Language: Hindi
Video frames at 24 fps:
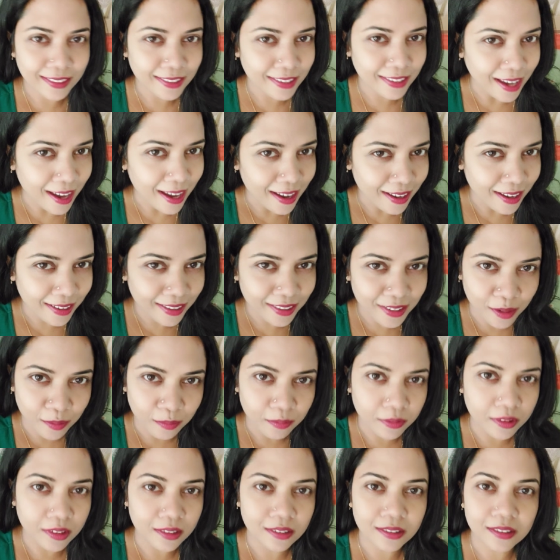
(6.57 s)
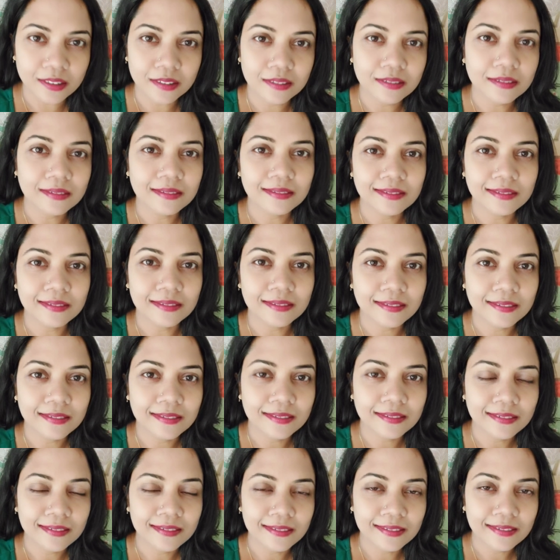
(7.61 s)
क्या है ये
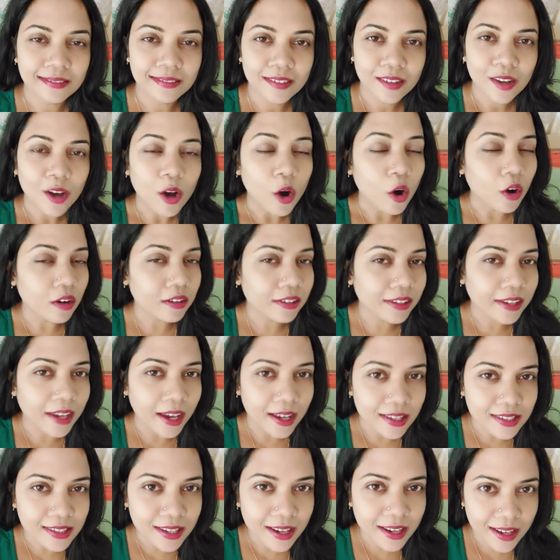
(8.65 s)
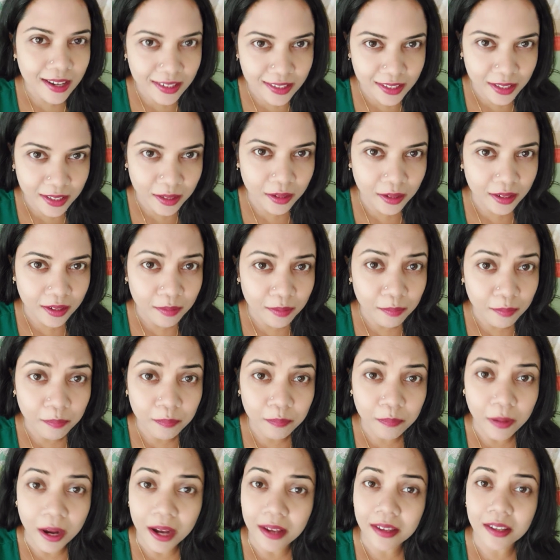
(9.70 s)
अमृत और कैसे इसे
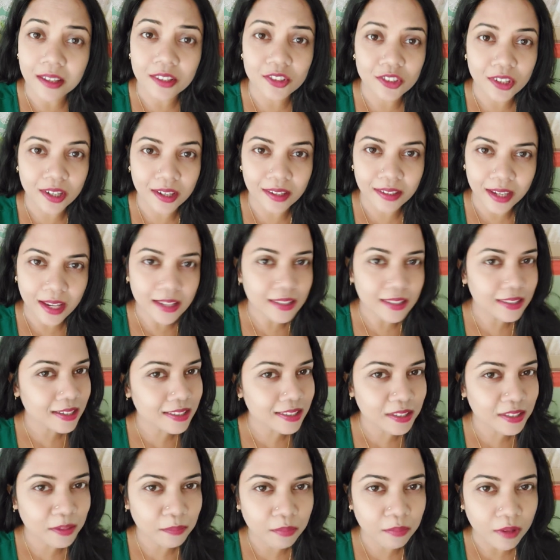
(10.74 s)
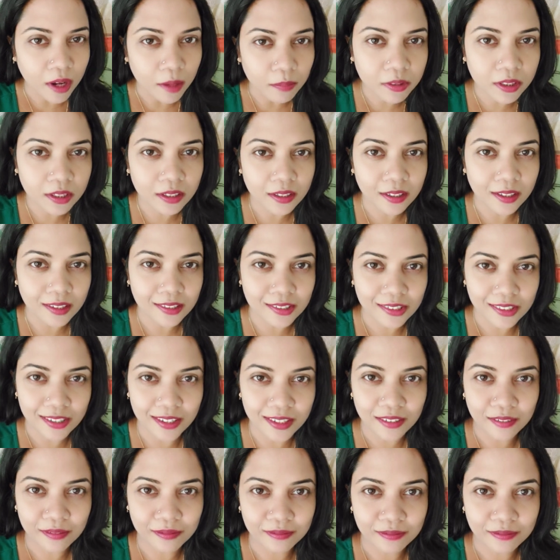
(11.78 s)
पाया जाए कैसे इसे प्राप्त किया जाए